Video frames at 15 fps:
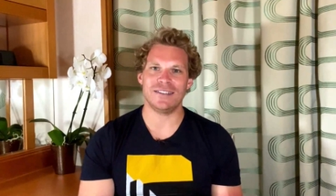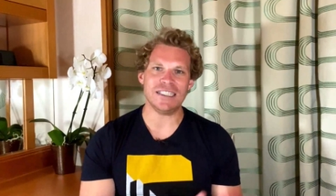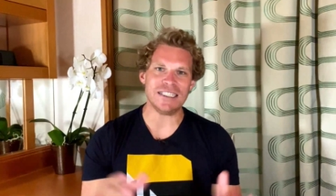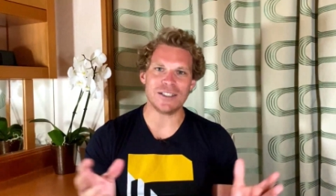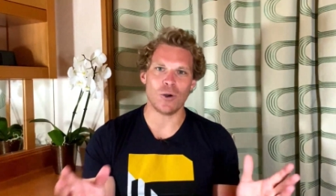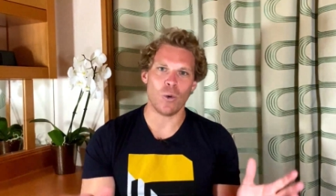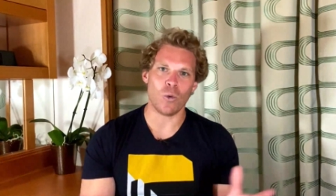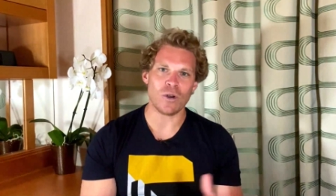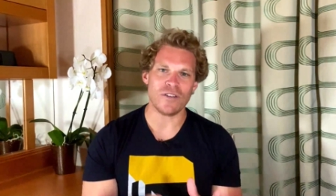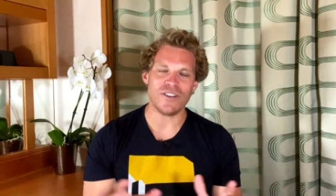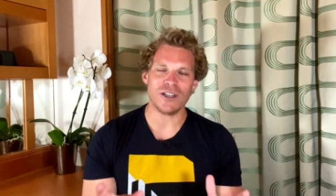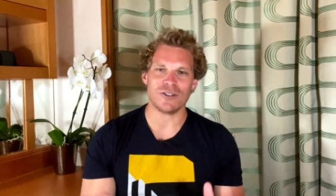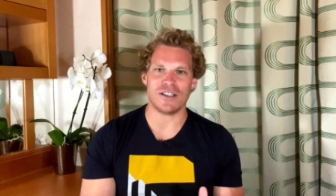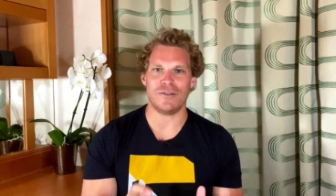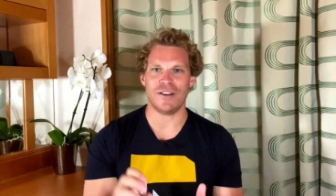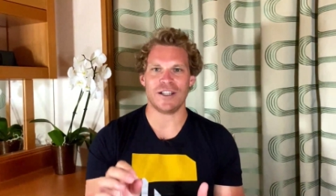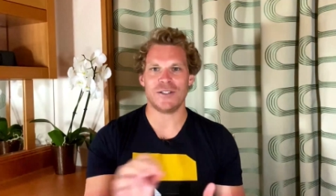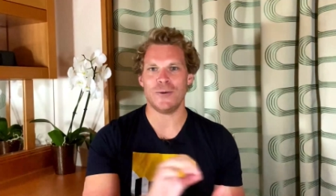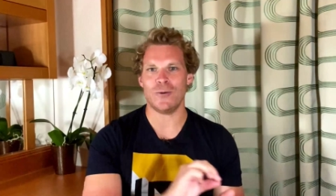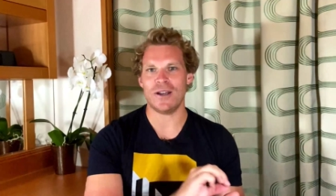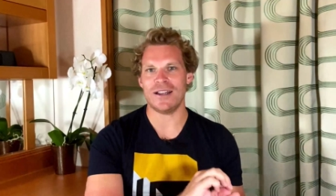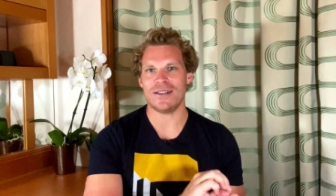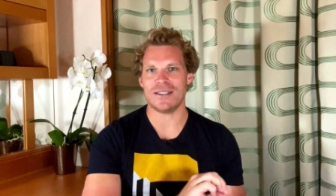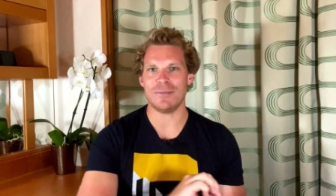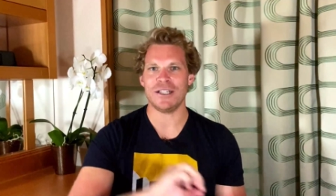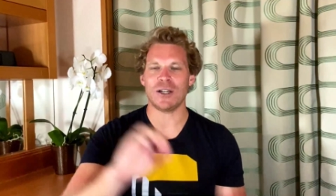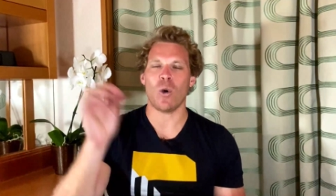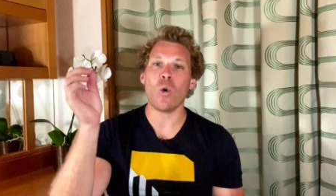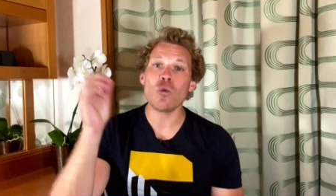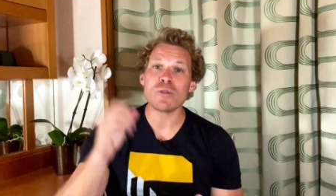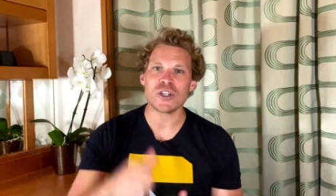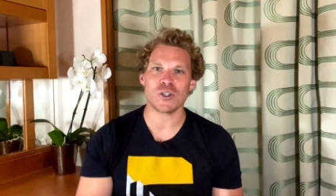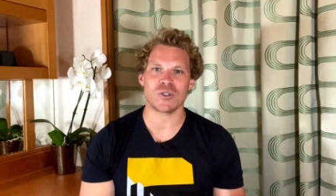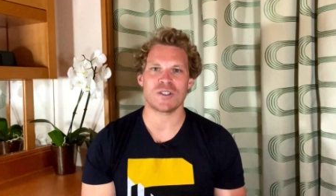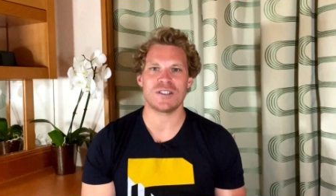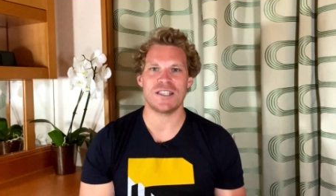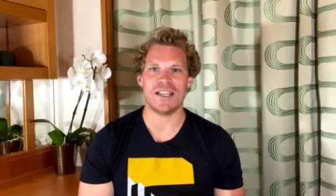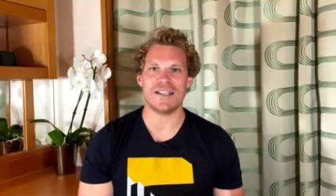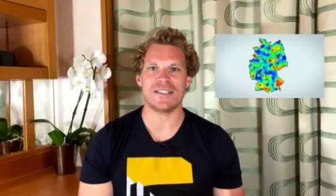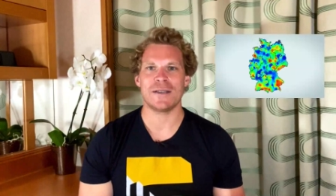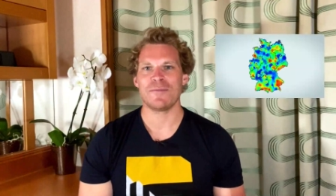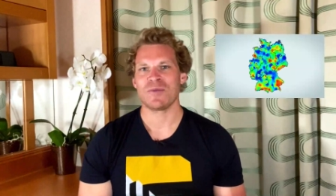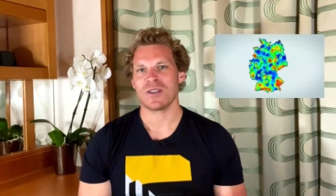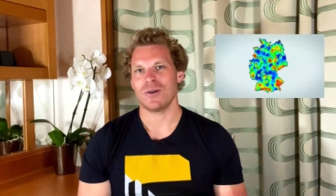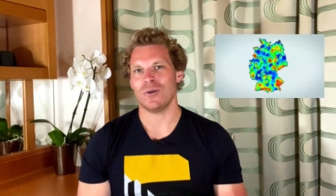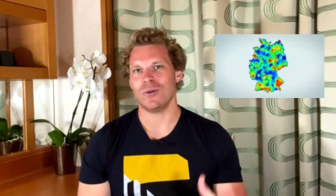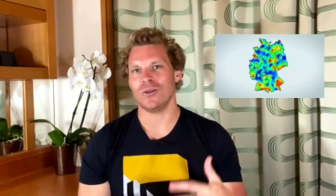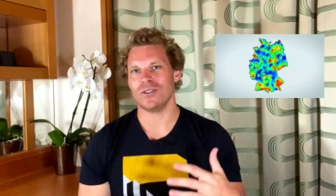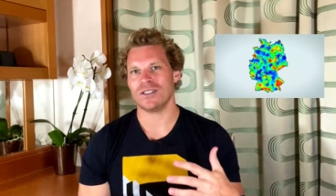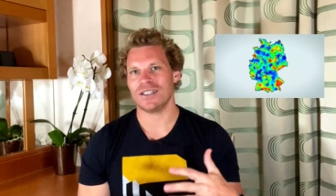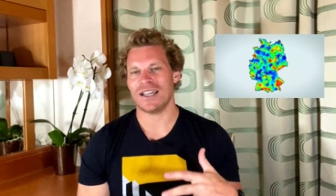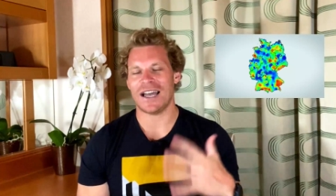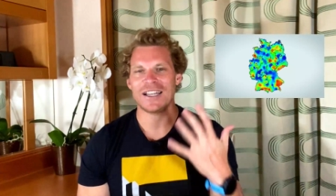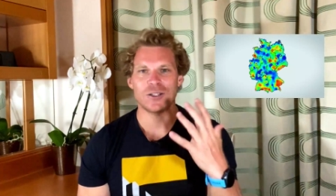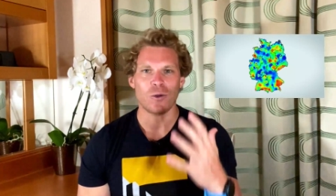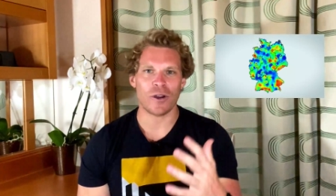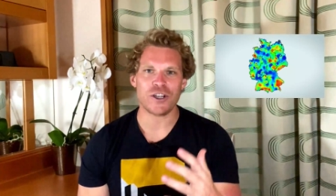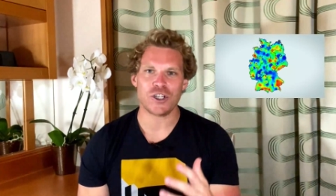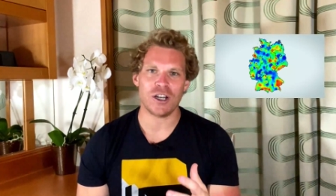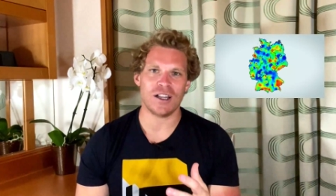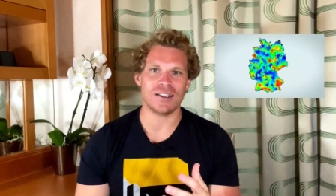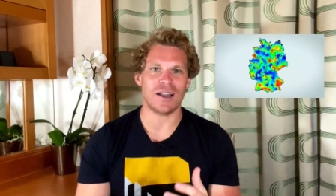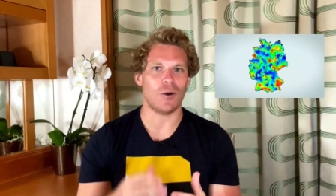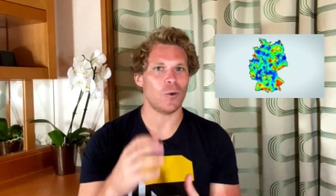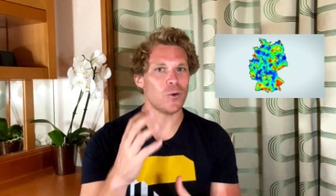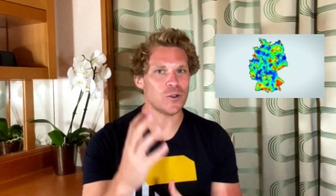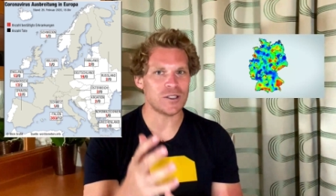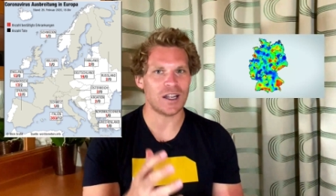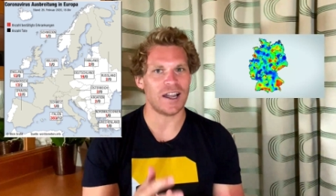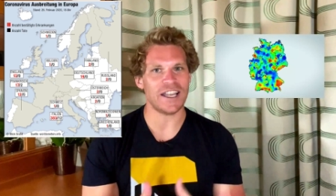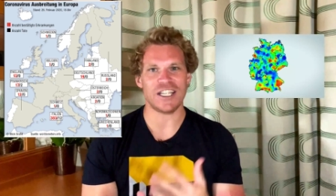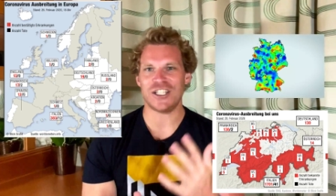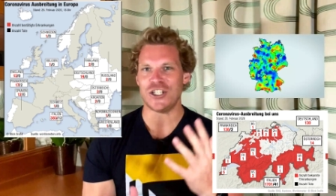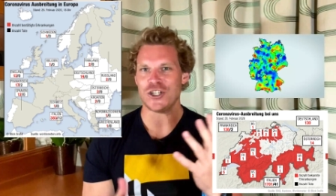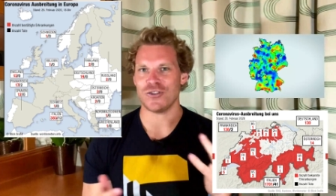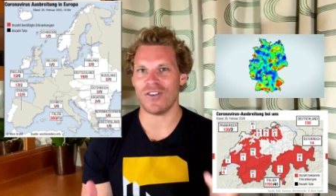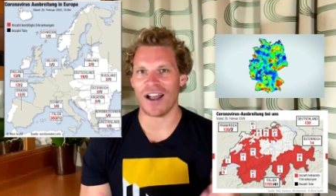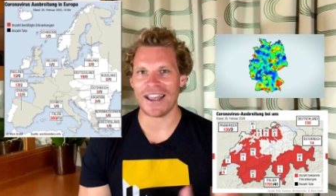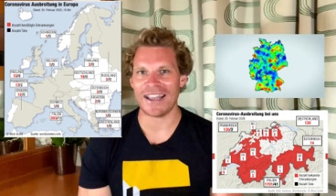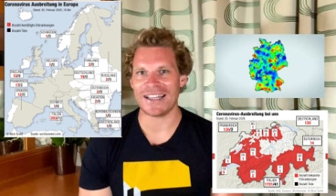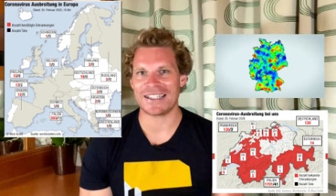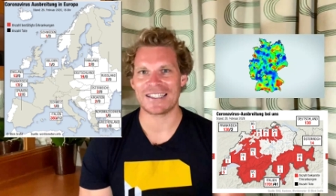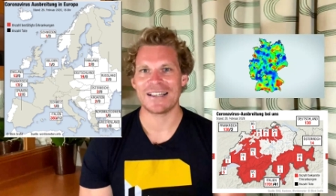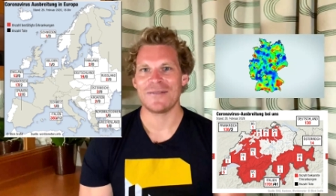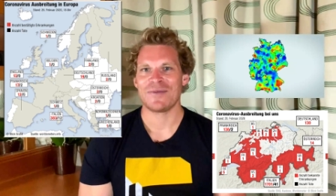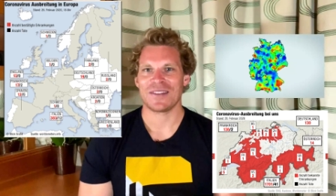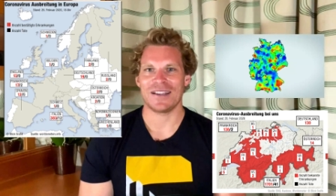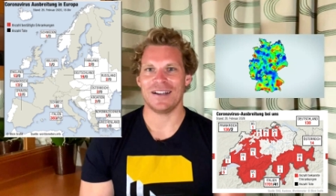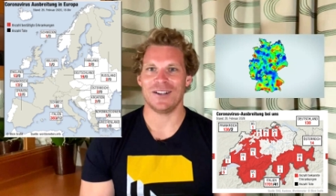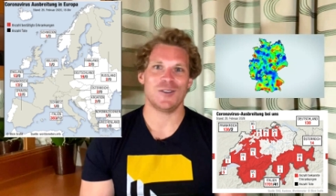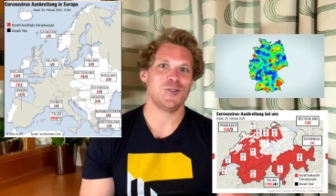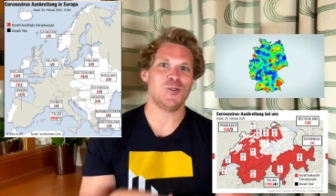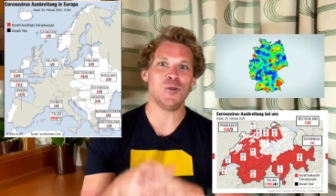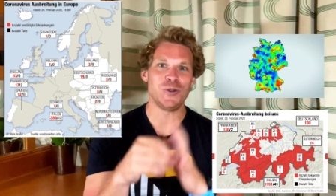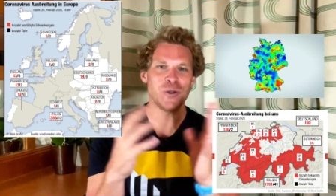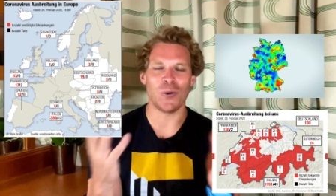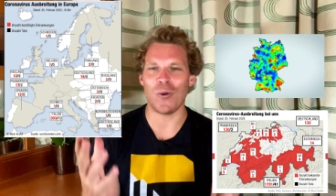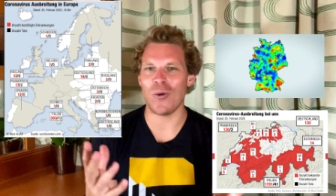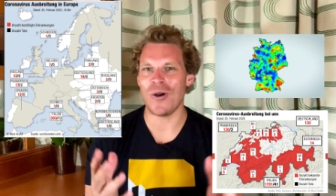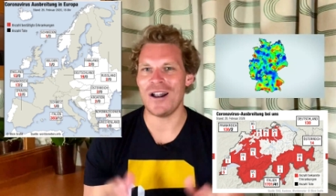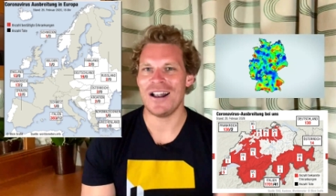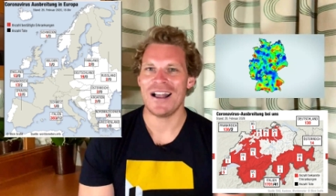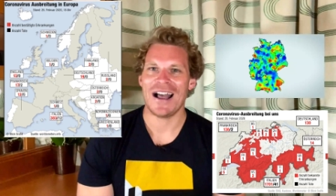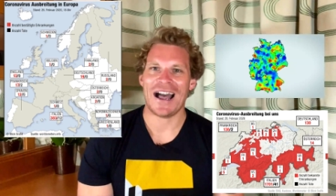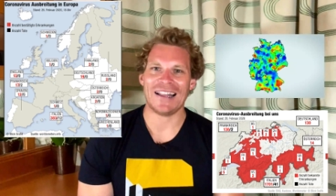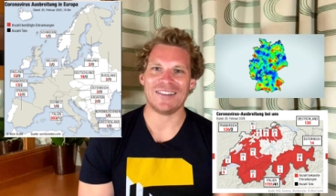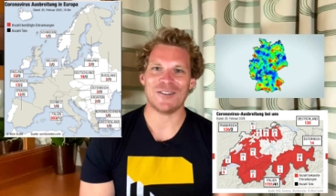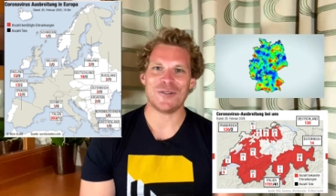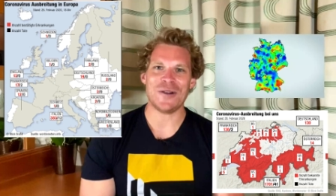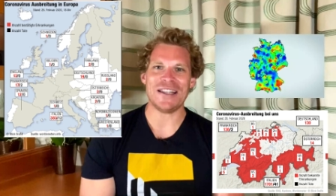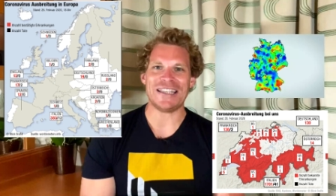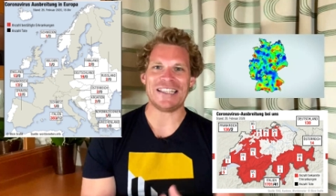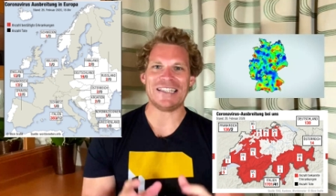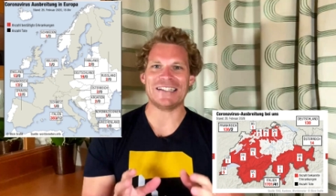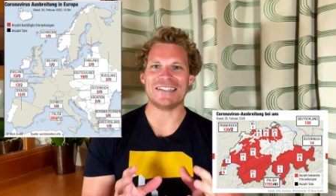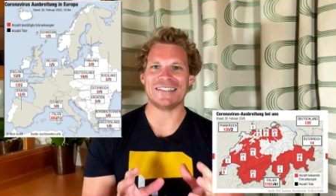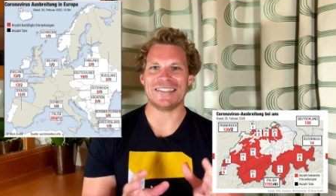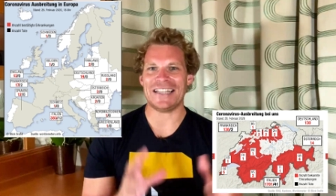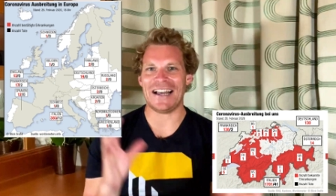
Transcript: die Coronavirus-Infektionen ziemlich noch umgeschossen sind und gerade Deutschland, auch Österreich, die Schweiz, äh, Südtirol hat natürlich hier